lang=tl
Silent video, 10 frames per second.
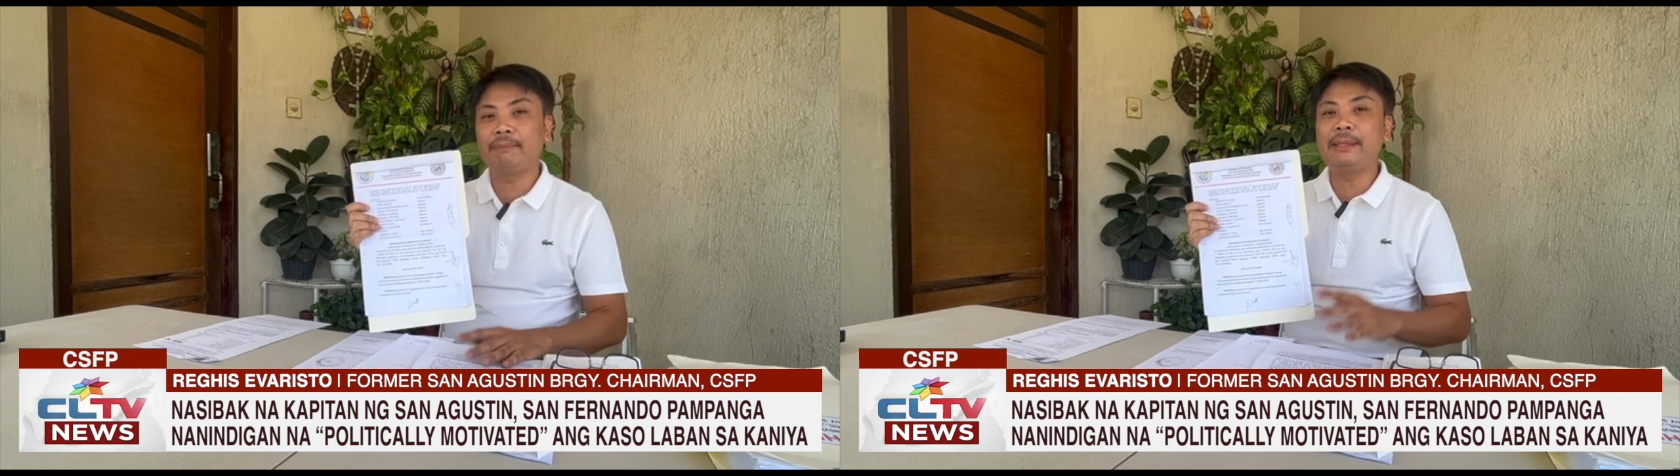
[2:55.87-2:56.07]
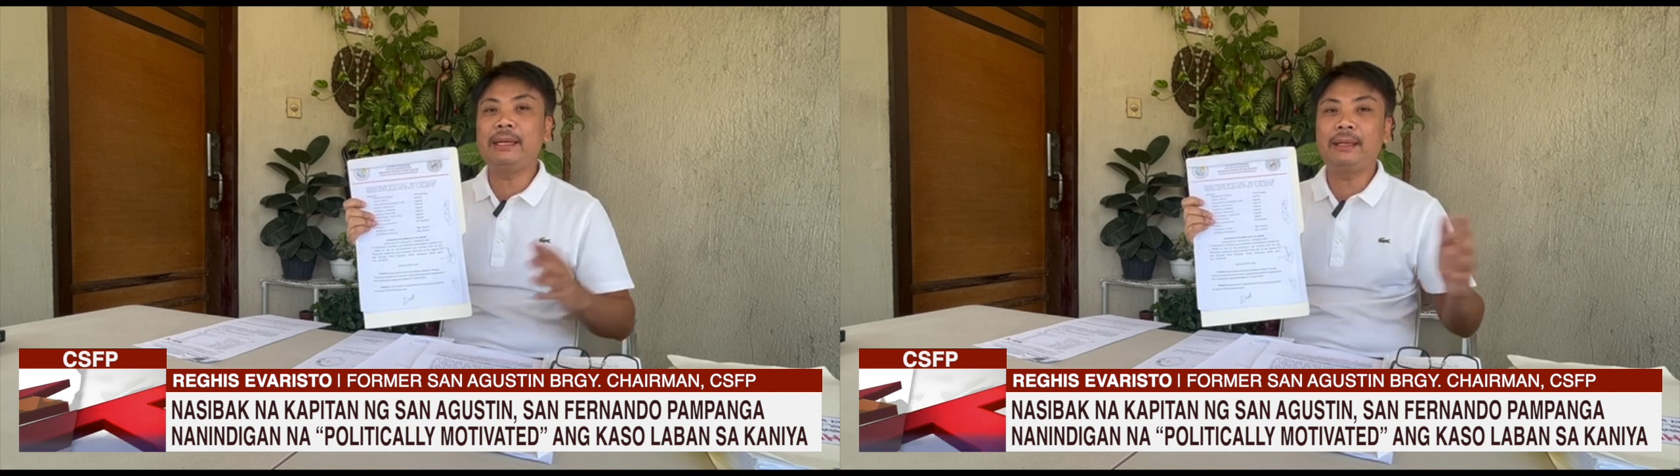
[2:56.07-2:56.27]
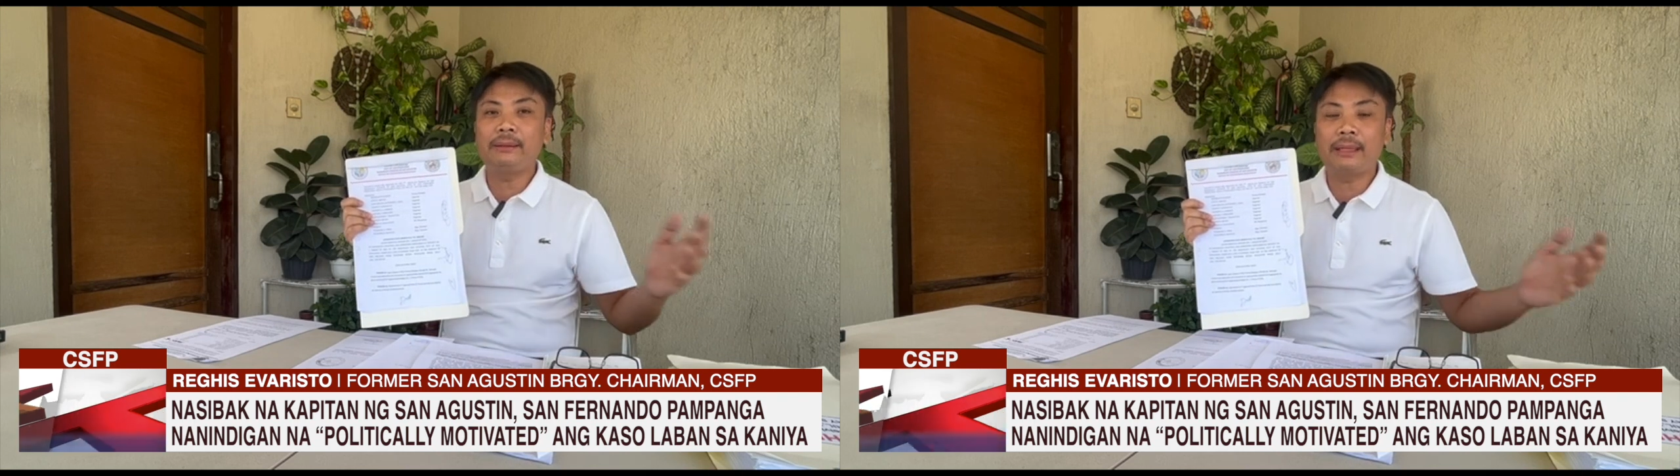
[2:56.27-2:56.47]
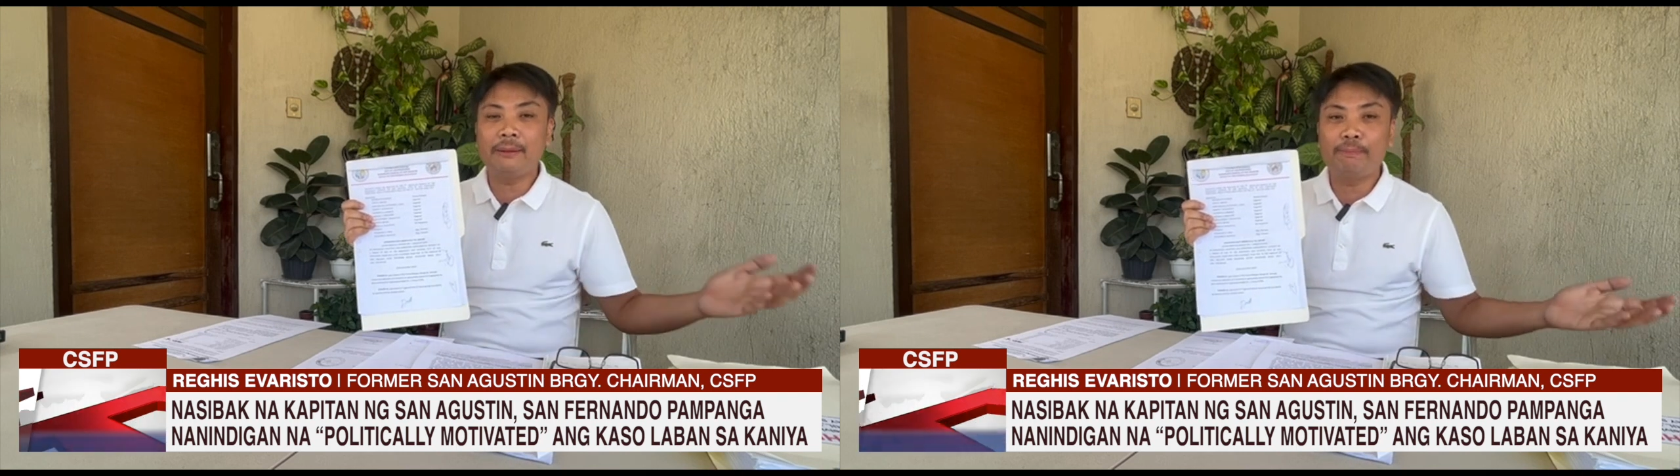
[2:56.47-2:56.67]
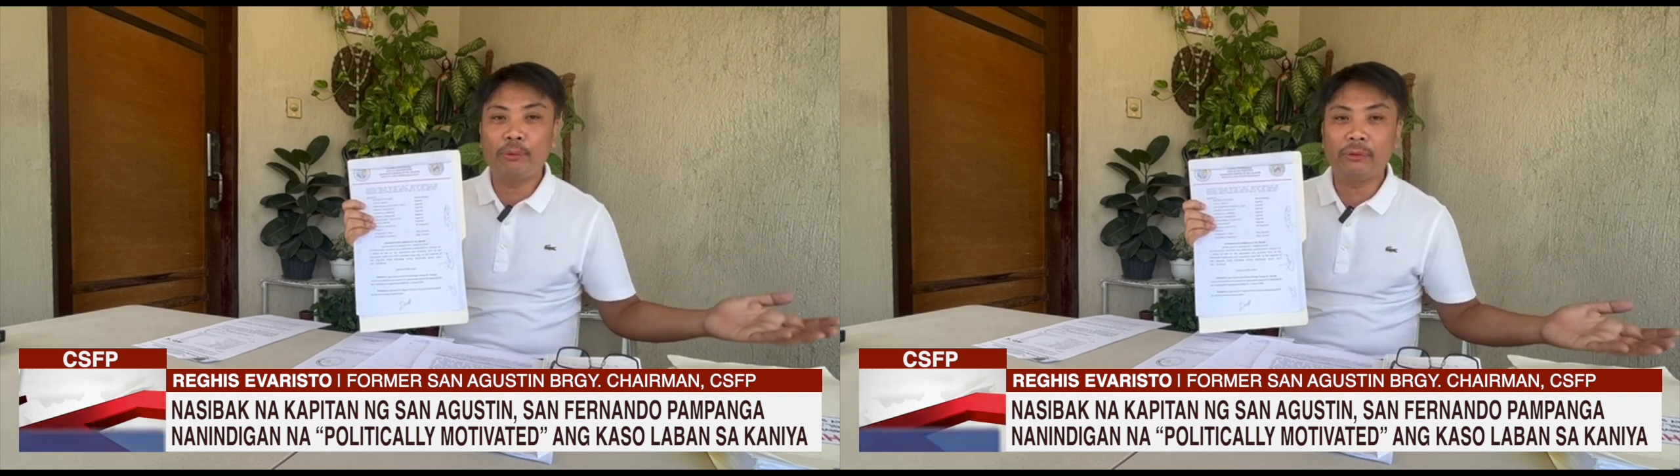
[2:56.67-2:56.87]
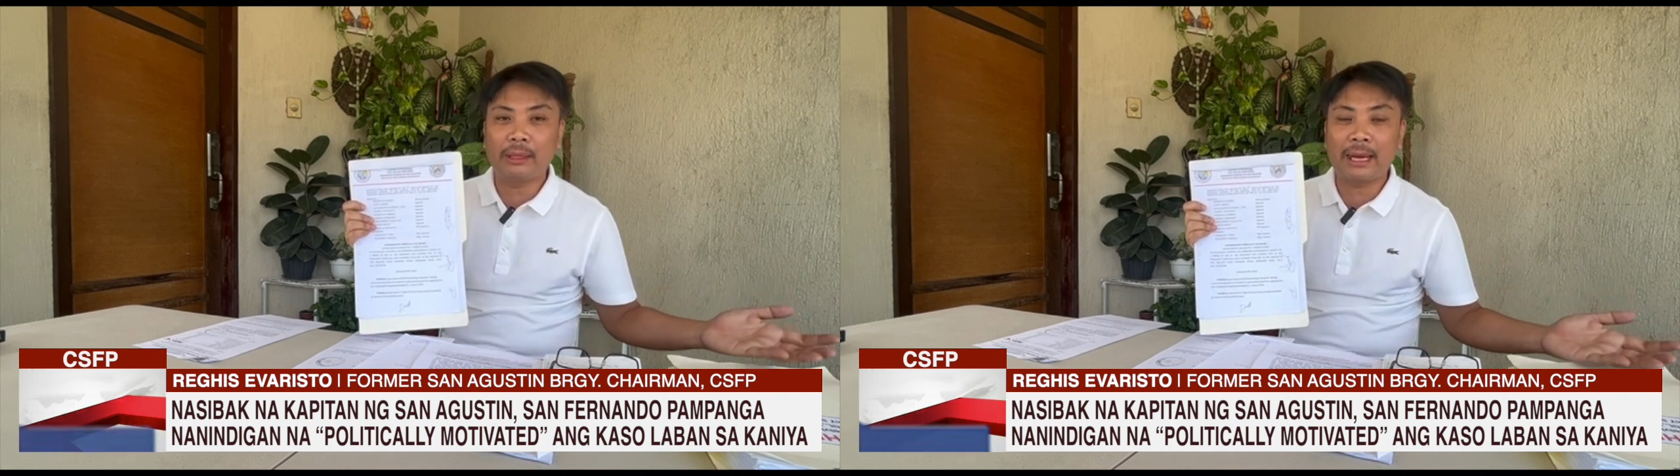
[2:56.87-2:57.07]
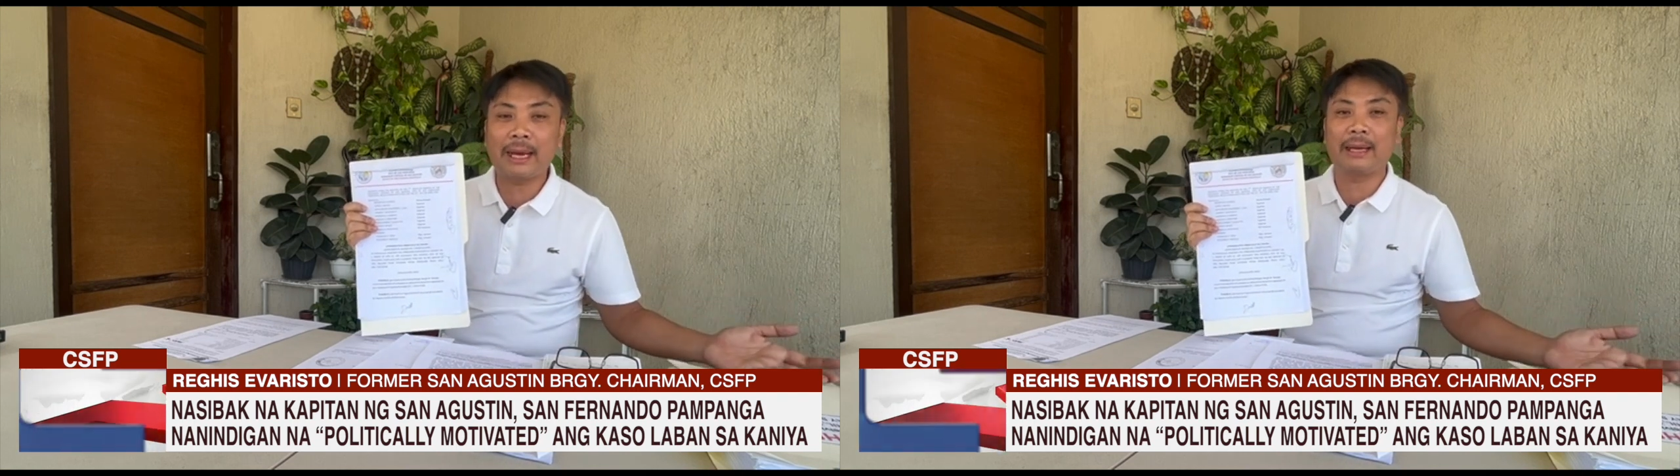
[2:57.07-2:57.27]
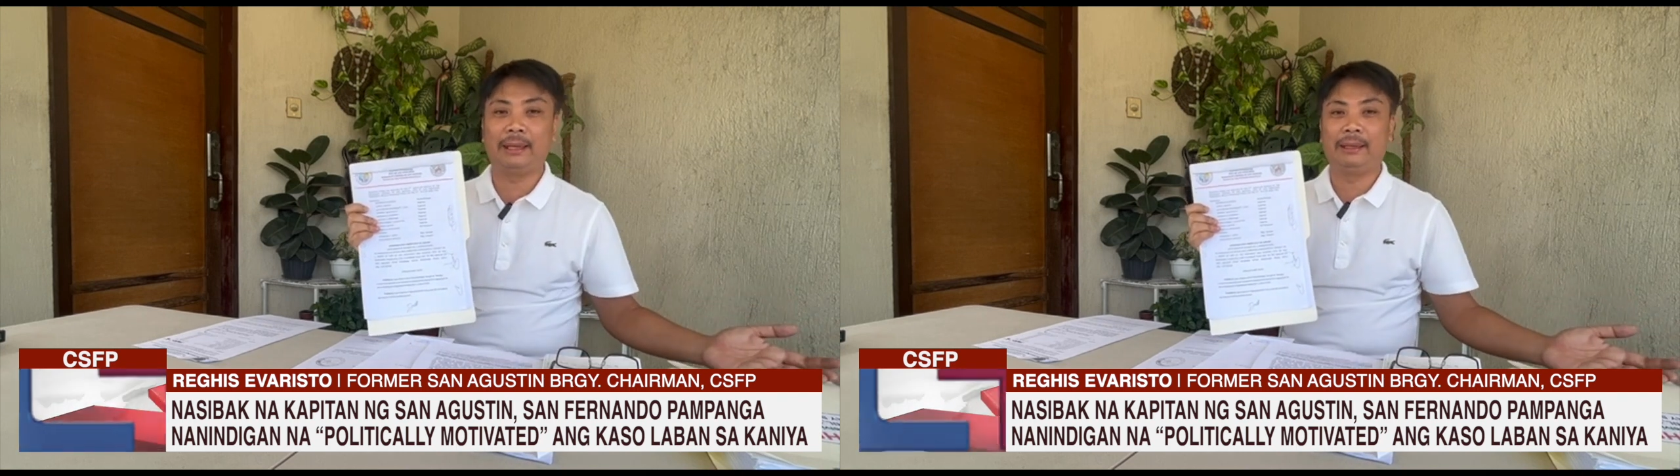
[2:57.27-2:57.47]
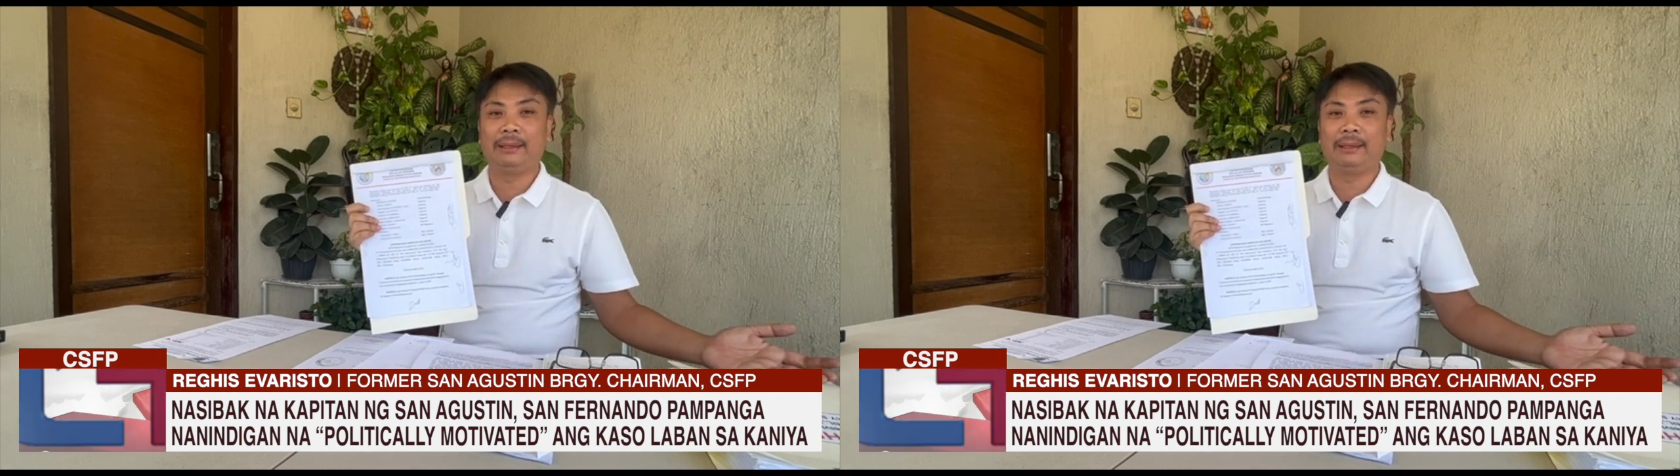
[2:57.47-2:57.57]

Binaligtad po nila.